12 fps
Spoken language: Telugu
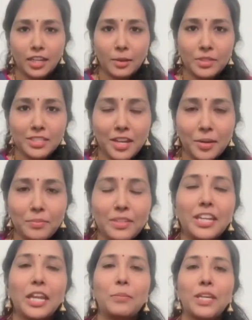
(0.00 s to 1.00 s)
అందరికీ నమస్కారం
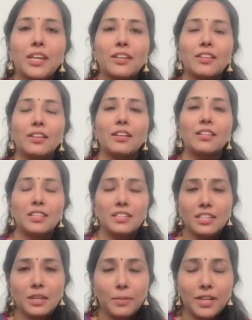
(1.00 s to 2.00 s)
నేను మీ కీర్తన
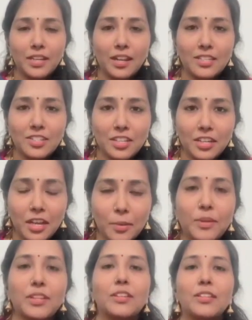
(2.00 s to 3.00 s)
జనసేన పార్టీ రాష్ట్ర అధికార
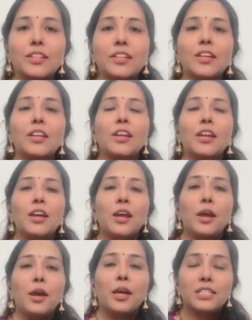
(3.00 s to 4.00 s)
ప్రతినిధి
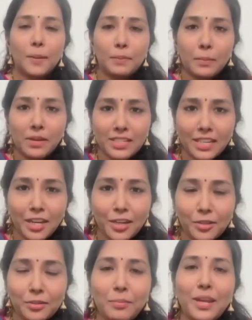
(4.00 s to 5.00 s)
సెప్టెంబర్
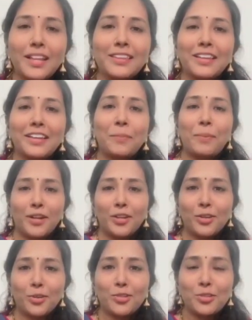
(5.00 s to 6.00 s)
సెకండ్ మనందరికీ
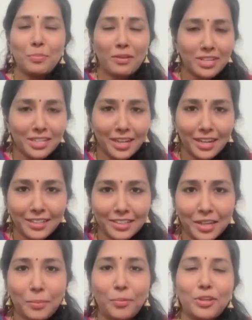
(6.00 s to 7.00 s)
పండుగ రోజు పవన్ కళ్యాణ్
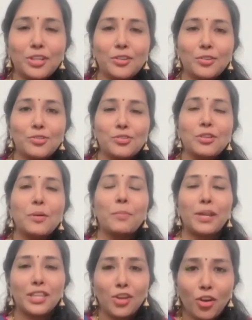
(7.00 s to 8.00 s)
గారి పుట్టినరోజు
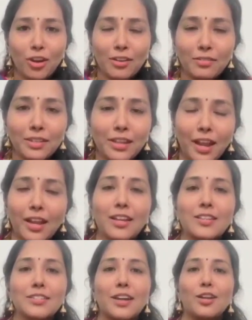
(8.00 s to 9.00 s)
ప్రతి ఒక్కరూ
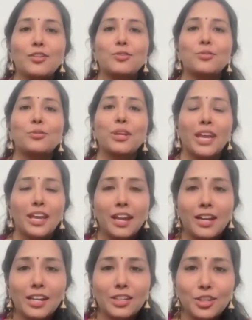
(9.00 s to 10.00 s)
క్రాకర్స్ కాలుస్తూ కేక్
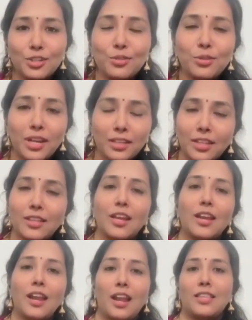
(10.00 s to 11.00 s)
కటింగ్ చేస్తూ
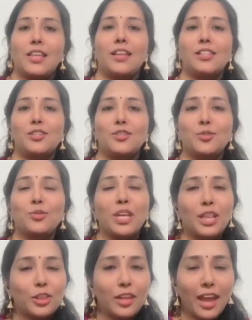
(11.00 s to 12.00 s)
రక్తదానాలు అన్నదానాలు చేస్తూ
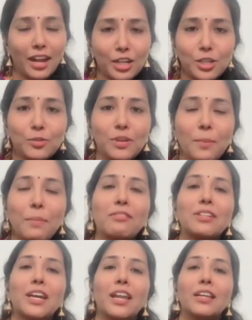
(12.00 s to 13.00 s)
ఎంత యాక్టివ్గా
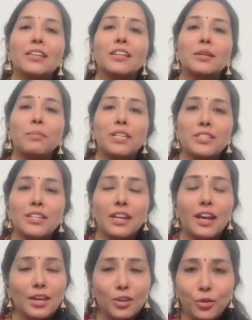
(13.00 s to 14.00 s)
పవన్ కళ్యాణ్ గారికి మంచి
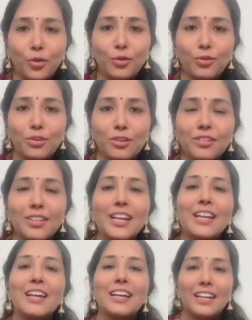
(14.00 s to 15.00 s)
జరగాలని కోరుకుంటాం
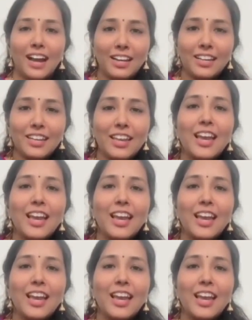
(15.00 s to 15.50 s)
కానీ